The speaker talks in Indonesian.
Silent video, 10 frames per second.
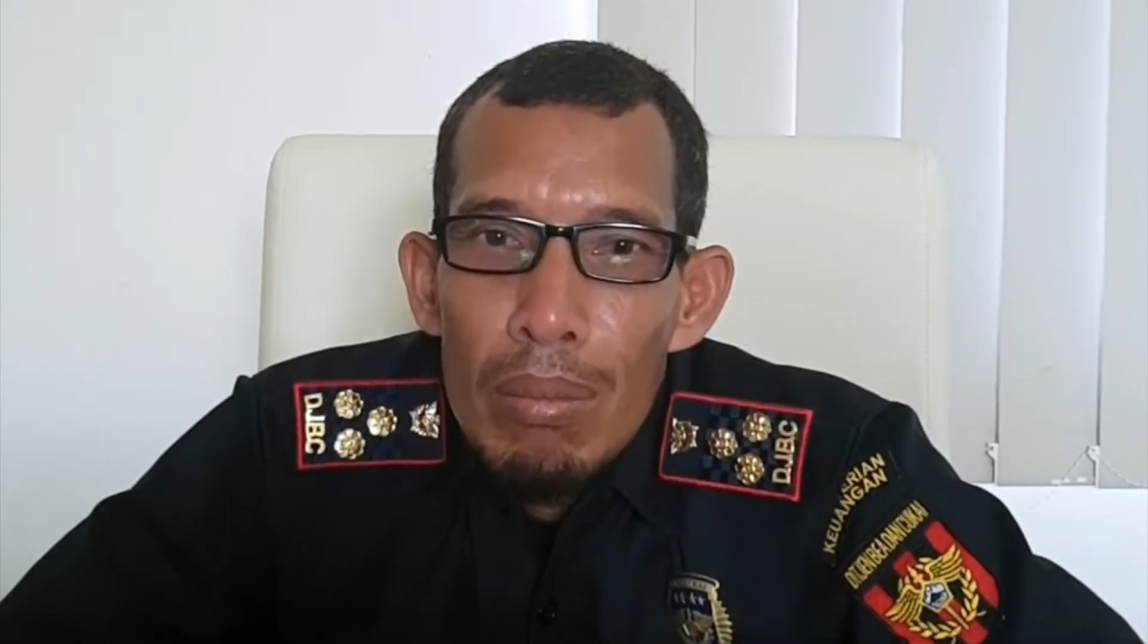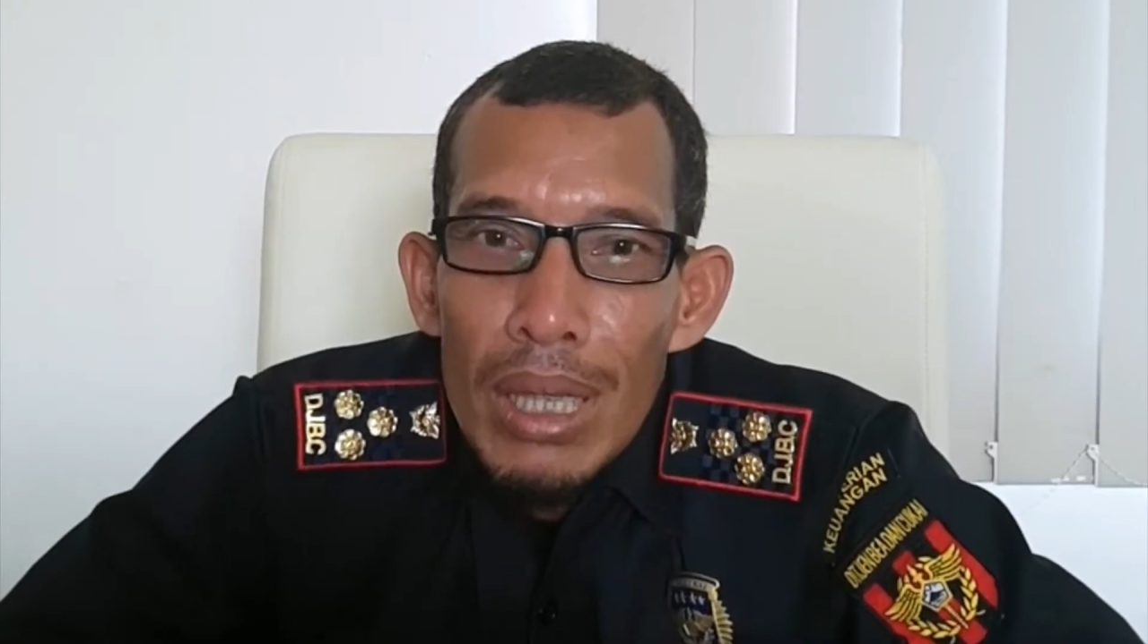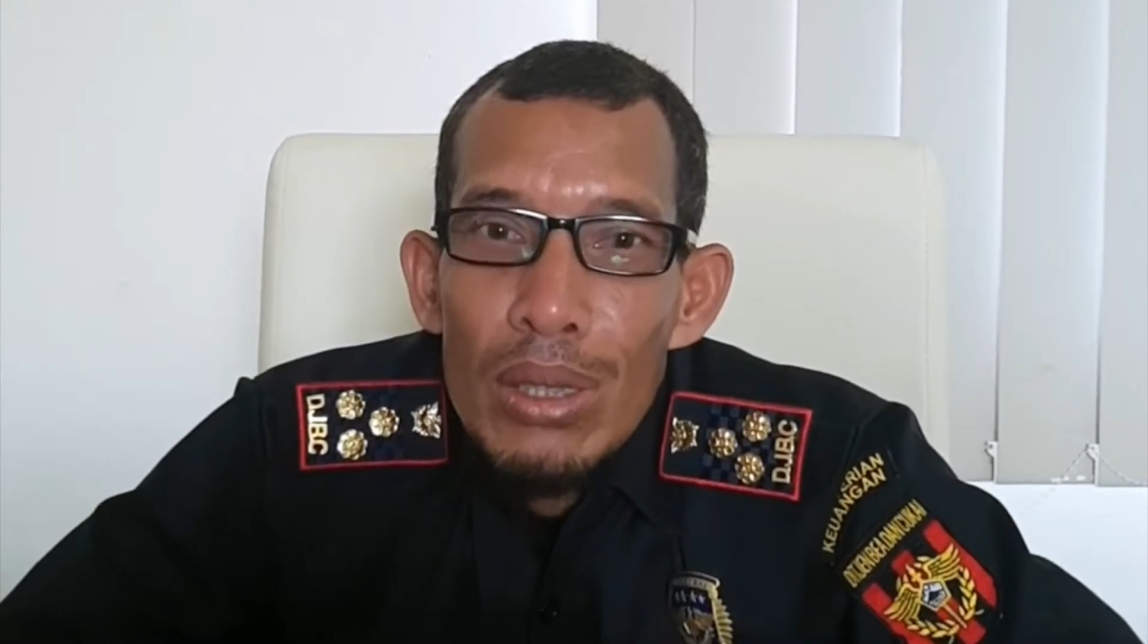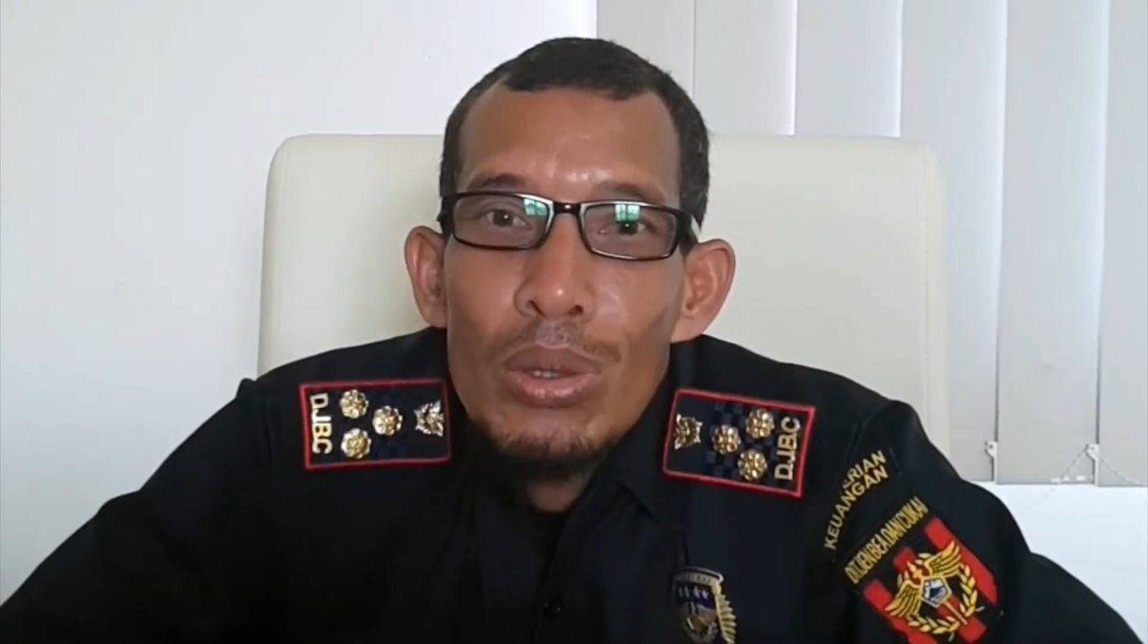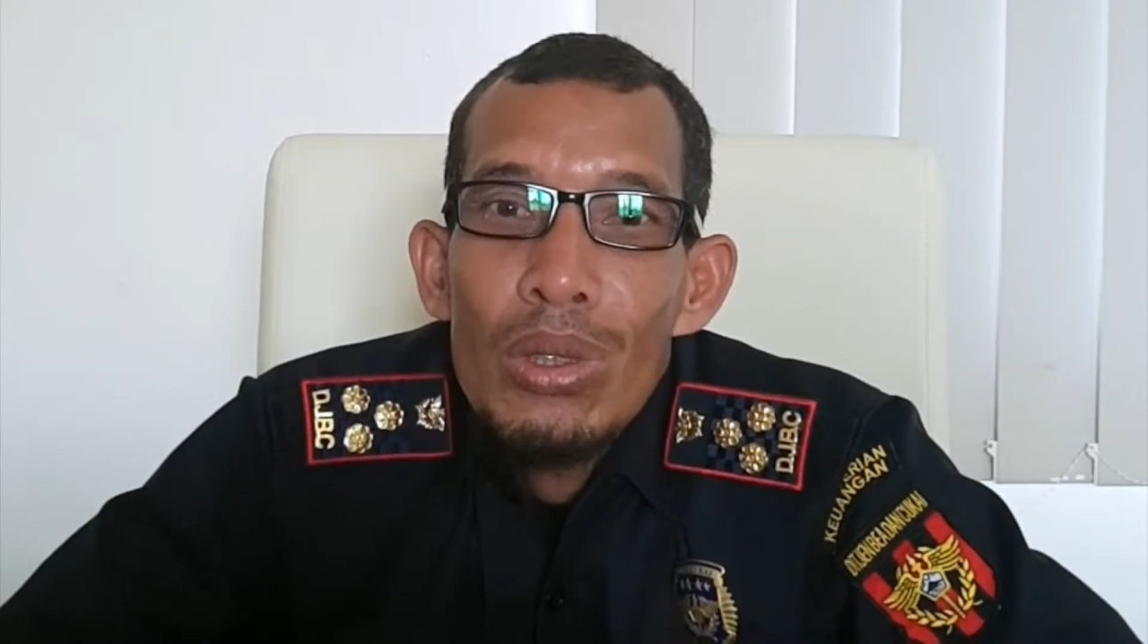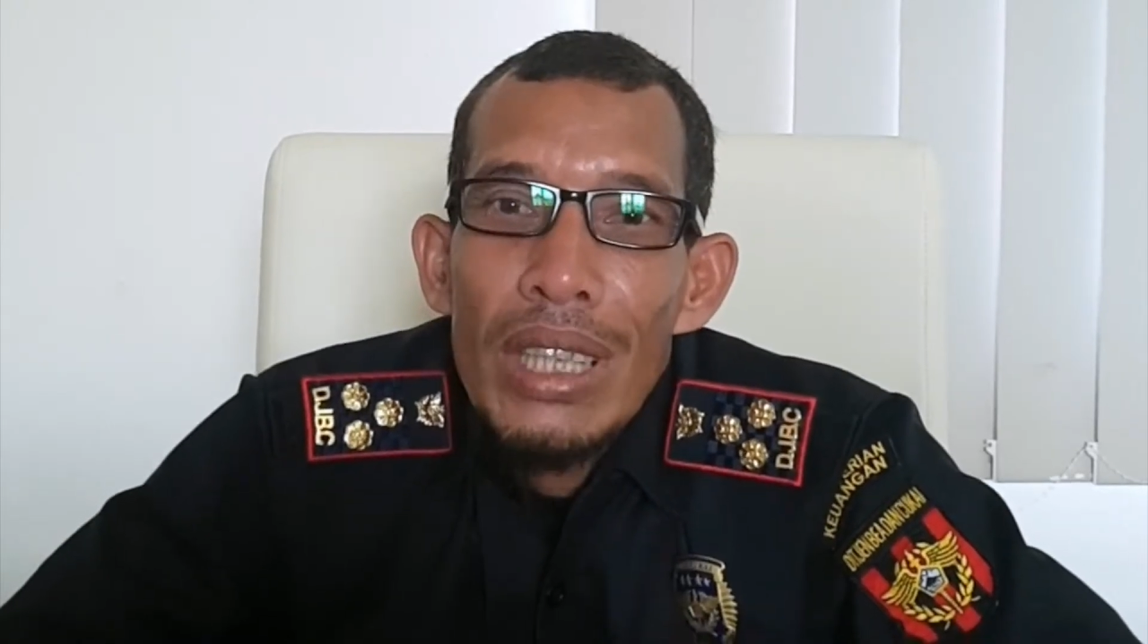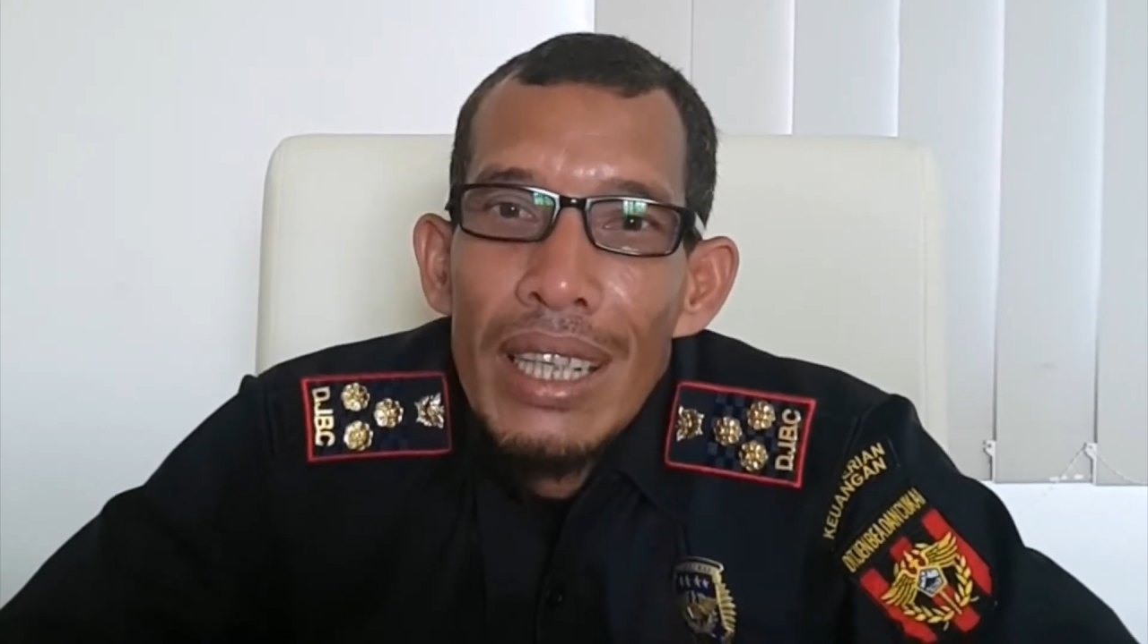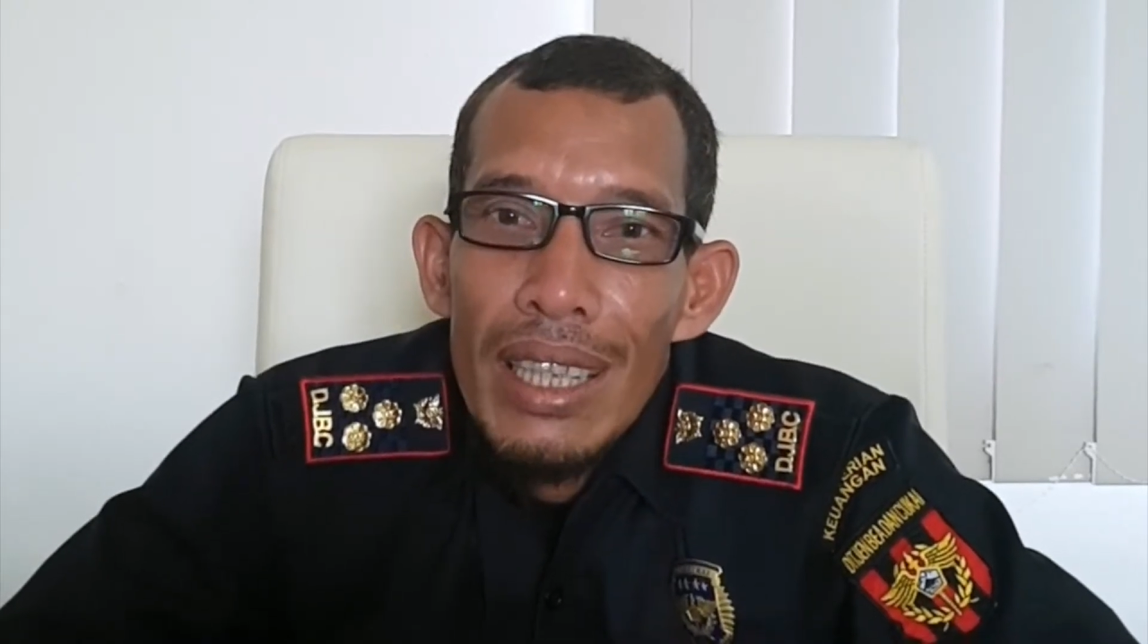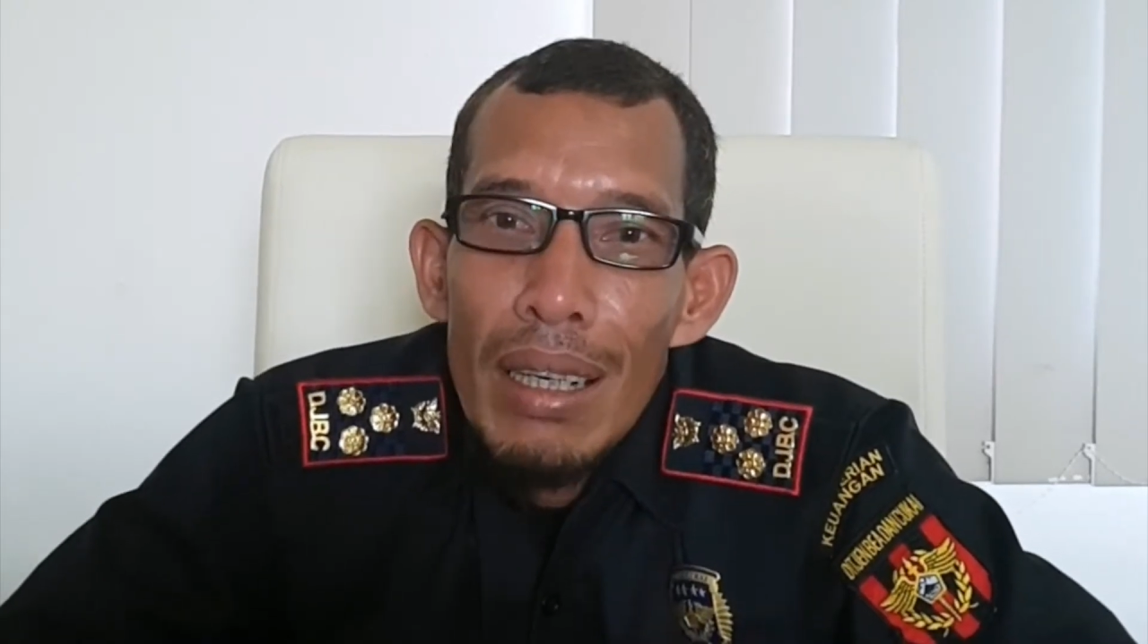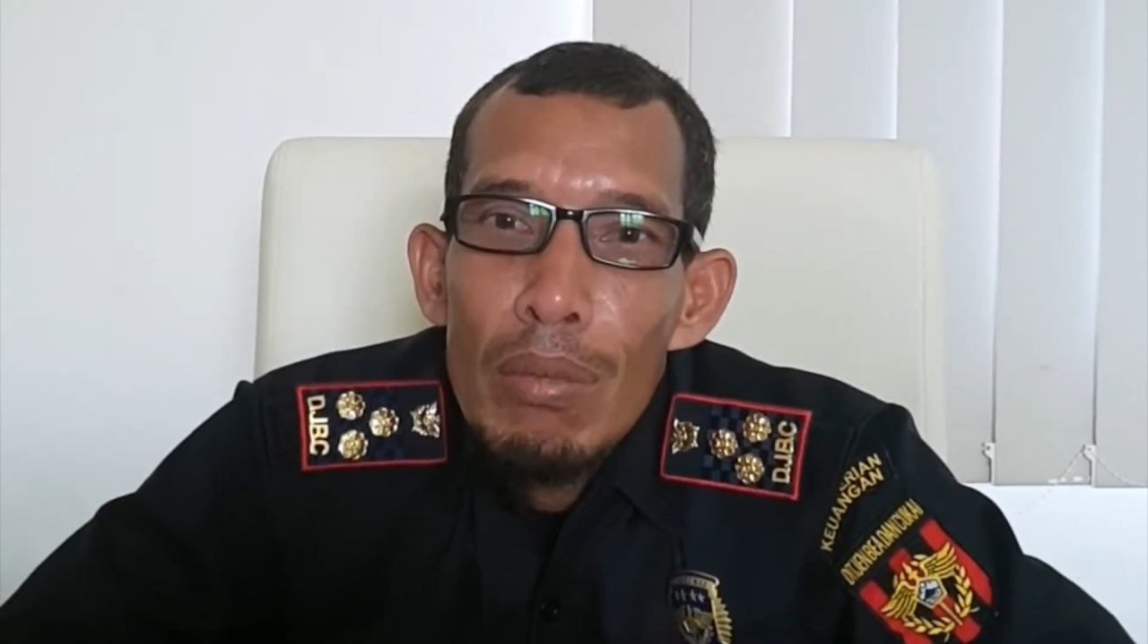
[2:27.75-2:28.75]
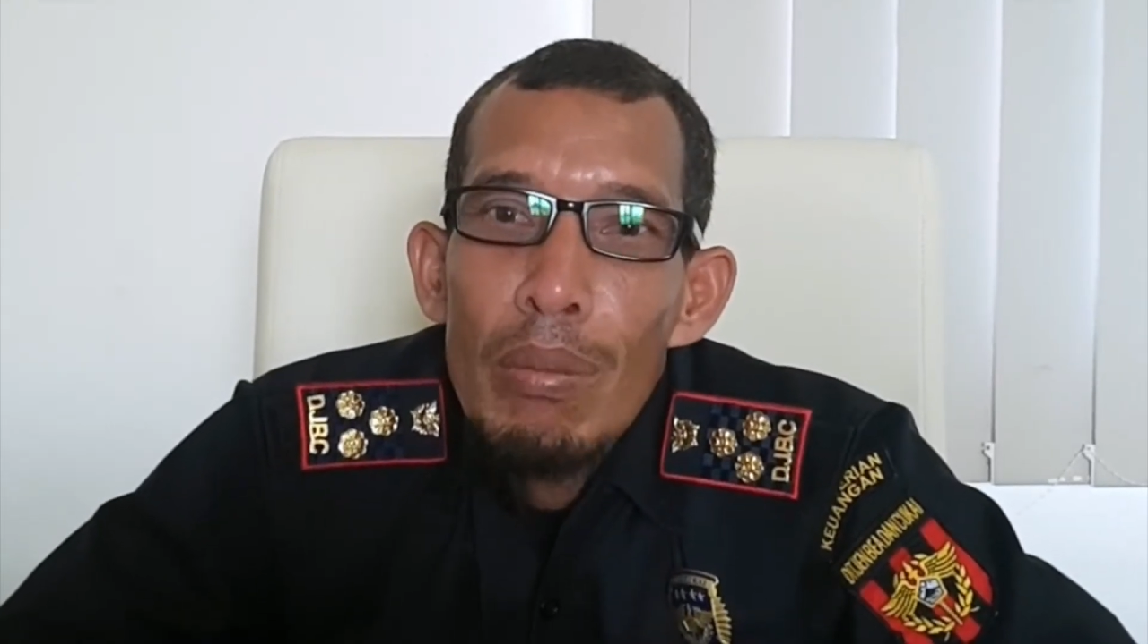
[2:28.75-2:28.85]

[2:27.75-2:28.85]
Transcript: Maksud saya